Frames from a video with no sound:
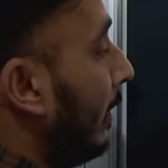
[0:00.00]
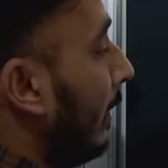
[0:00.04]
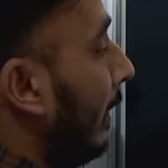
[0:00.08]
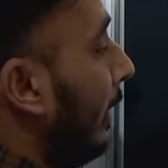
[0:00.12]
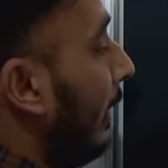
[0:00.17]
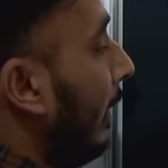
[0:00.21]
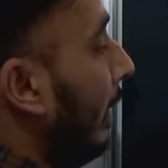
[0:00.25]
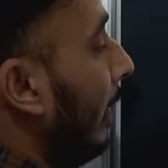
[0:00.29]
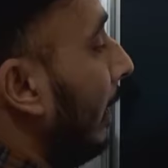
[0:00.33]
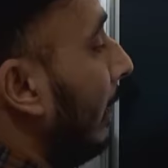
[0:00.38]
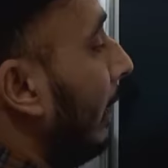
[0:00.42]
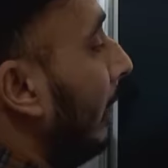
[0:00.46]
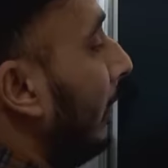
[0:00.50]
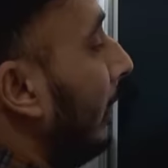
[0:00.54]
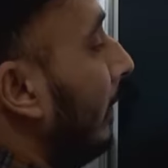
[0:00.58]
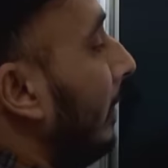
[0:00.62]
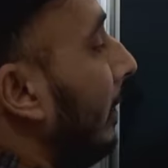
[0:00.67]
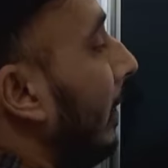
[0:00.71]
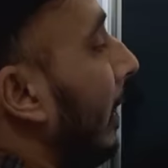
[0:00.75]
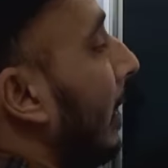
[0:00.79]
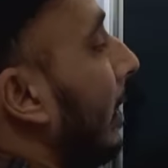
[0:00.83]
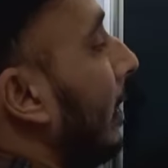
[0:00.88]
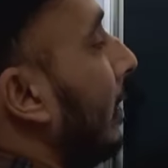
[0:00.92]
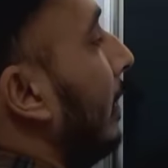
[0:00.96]
से
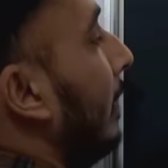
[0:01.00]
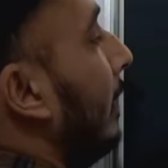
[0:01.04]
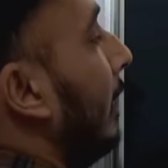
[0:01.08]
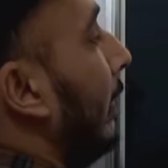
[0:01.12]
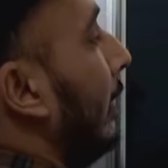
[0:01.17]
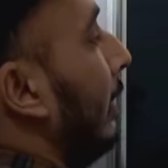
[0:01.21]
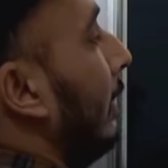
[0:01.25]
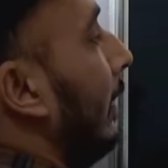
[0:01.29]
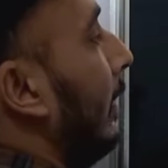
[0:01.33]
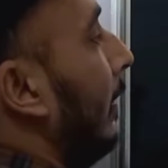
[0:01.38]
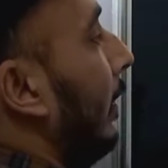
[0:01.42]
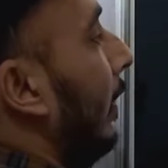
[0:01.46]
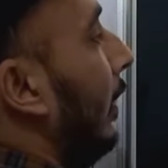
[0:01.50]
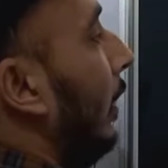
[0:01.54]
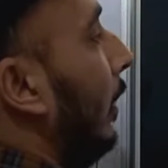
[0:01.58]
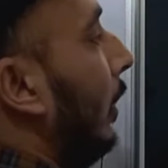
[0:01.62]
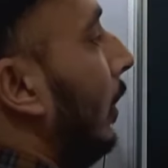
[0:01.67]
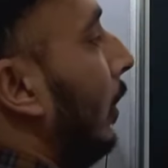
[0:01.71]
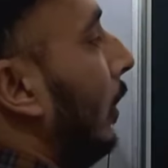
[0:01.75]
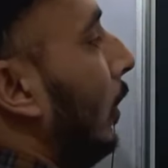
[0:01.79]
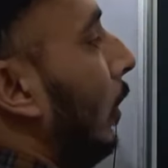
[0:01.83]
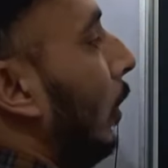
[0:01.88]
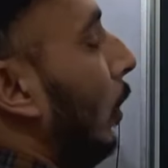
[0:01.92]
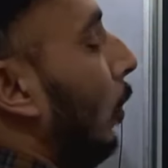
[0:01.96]
यहाँ से जारी है
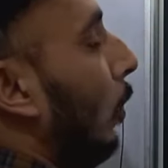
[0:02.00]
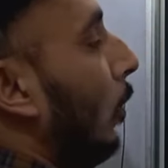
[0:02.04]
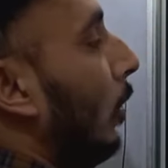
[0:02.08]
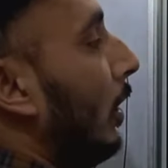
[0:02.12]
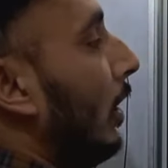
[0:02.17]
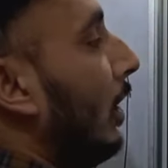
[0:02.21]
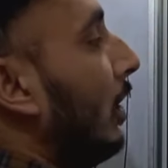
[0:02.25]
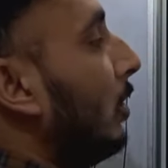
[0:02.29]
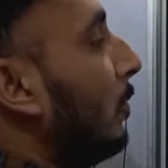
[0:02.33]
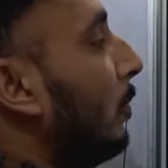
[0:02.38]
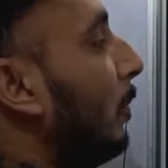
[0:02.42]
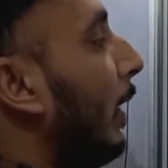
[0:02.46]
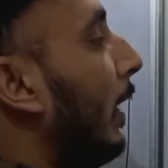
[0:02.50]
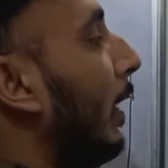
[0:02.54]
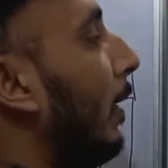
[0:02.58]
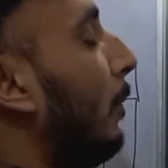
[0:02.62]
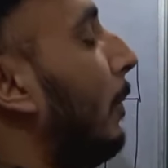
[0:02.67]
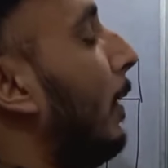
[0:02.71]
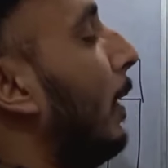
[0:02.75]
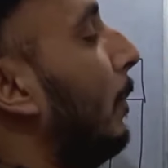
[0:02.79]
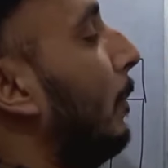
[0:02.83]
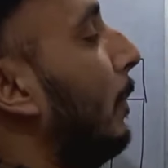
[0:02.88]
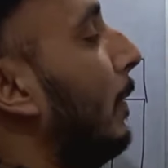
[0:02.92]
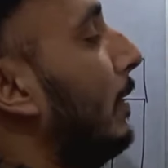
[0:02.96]
और इसमें
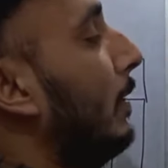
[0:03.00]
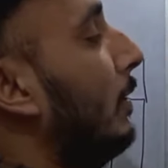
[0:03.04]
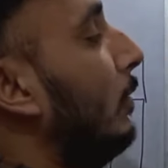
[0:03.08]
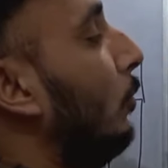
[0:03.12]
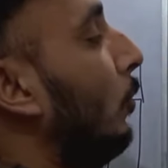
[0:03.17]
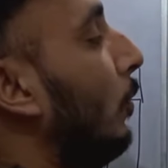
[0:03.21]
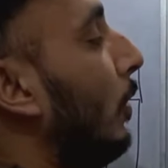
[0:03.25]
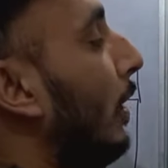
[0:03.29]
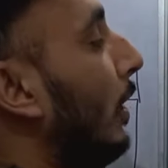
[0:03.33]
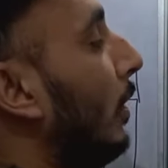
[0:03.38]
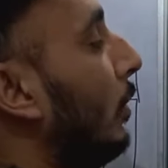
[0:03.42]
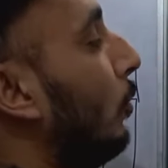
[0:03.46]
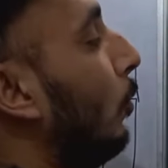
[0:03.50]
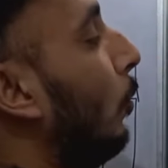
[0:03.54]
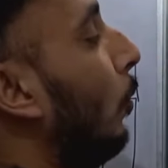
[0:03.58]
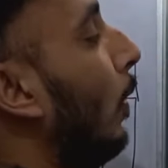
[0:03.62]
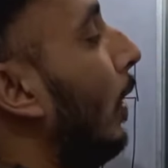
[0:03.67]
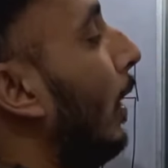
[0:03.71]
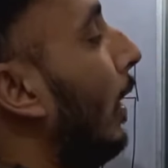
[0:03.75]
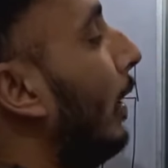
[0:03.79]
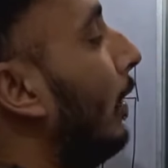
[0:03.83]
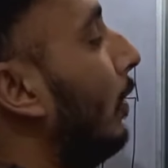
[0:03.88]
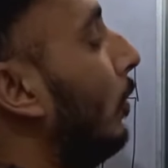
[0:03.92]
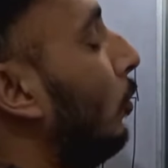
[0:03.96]
हमारे पास जो
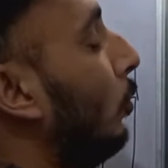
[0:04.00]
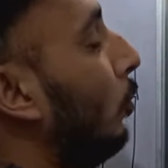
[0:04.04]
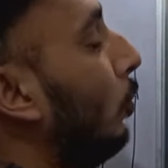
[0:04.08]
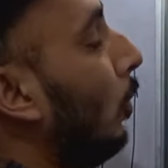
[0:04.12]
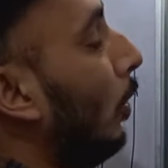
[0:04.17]
रेशियो है